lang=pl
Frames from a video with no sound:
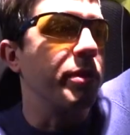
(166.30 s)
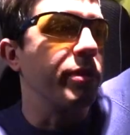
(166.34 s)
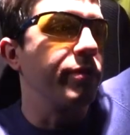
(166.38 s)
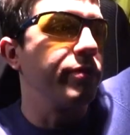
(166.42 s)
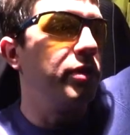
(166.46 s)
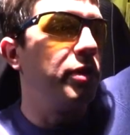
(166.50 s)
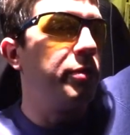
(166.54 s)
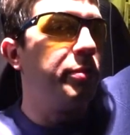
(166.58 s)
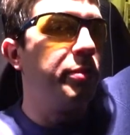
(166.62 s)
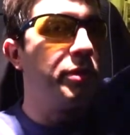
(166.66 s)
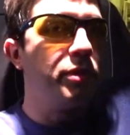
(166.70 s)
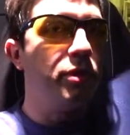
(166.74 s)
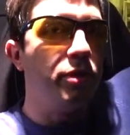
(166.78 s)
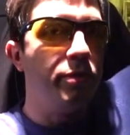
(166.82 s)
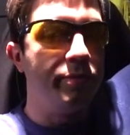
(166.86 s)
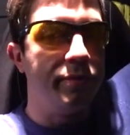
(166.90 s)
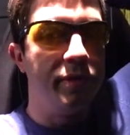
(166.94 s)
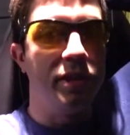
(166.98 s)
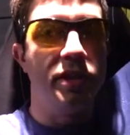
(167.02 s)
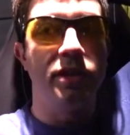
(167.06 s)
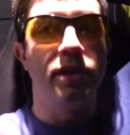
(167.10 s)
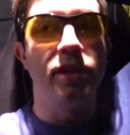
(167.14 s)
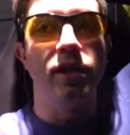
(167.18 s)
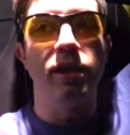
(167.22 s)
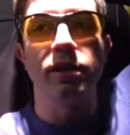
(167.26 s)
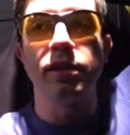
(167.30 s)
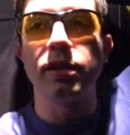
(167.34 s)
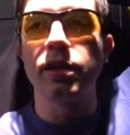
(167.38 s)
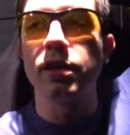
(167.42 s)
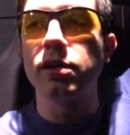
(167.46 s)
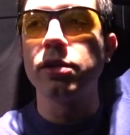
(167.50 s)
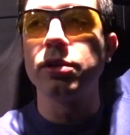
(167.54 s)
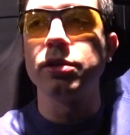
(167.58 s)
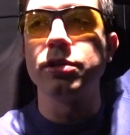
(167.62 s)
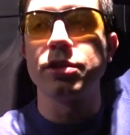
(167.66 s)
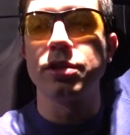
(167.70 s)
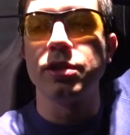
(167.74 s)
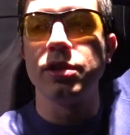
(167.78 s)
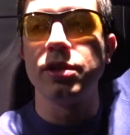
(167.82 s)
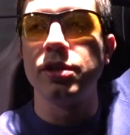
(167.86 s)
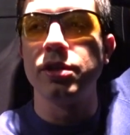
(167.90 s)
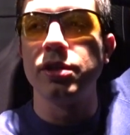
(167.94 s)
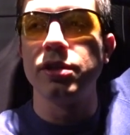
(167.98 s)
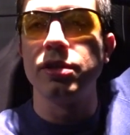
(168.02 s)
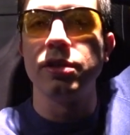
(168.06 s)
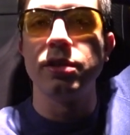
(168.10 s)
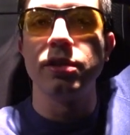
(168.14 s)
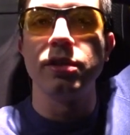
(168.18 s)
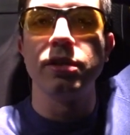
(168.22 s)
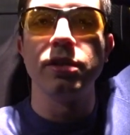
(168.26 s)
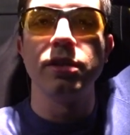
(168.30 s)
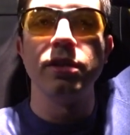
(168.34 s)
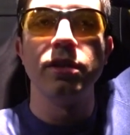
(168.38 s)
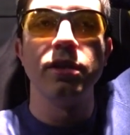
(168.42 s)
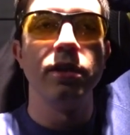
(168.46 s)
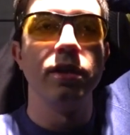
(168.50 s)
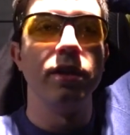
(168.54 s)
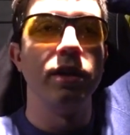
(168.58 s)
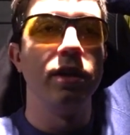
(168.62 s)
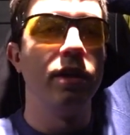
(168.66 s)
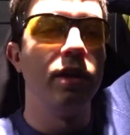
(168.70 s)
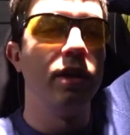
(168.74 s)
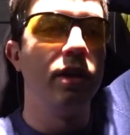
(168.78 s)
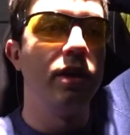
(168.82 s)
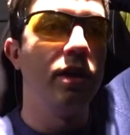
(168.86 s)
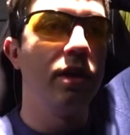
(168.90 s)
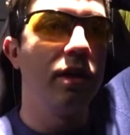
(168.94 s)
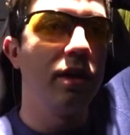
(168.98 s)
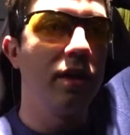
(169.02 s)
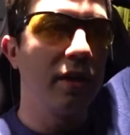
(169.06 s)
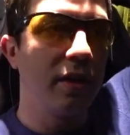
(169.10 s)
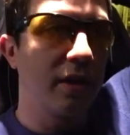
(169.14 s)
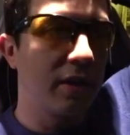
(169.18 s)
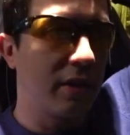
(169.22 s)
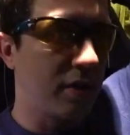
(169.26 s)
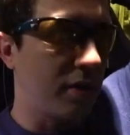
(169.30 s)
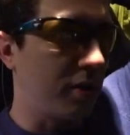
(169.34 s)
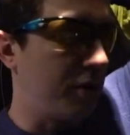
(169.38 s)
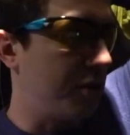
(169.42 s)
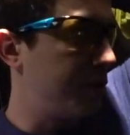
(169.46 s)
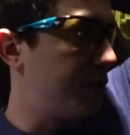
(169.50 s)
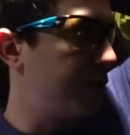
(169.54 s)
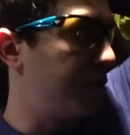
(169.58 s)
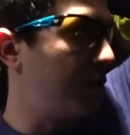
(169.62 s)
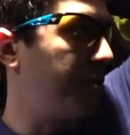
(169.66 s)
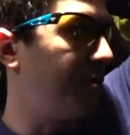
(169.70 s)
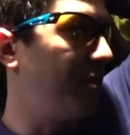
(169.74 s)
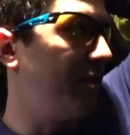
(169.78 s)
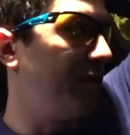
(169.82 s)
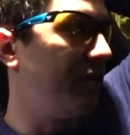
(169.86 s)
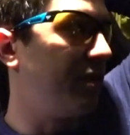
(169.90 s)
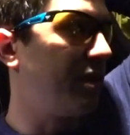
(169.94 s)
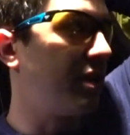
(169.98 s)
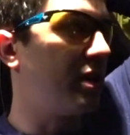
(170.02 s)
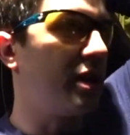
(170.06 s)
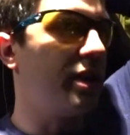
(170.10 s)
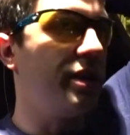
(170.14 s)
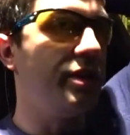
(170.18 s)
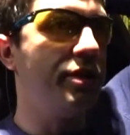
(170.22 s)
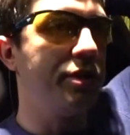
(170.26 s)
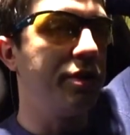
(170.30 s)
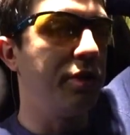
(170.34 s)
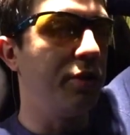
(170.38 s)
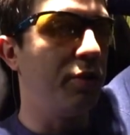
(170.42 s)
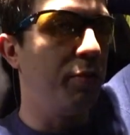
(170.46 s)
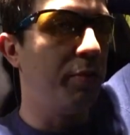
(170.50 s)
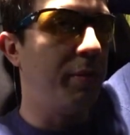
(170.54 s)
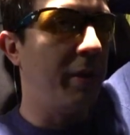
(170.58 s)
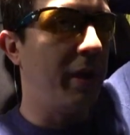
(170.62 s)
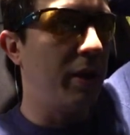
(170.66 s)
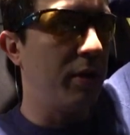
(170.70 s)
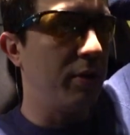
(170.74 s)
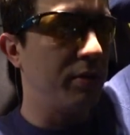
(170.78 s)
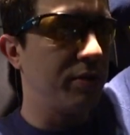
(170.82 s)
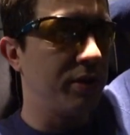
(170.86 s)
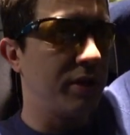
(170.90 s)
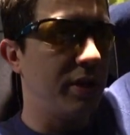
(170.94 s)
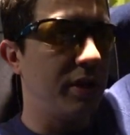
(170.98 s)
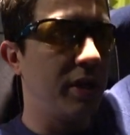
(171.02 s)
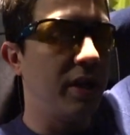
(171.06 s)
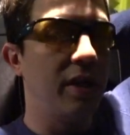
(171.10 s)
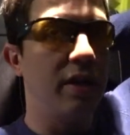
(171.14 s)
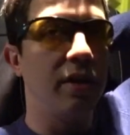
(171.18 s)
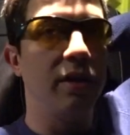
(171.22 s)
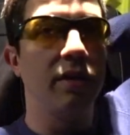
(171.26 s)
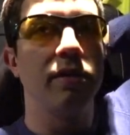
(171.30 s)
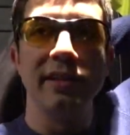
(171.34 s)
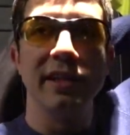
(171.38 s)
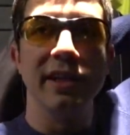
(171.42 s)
Prawdopodobnie dlatego, że ktoś sobie wykręcił pauzę.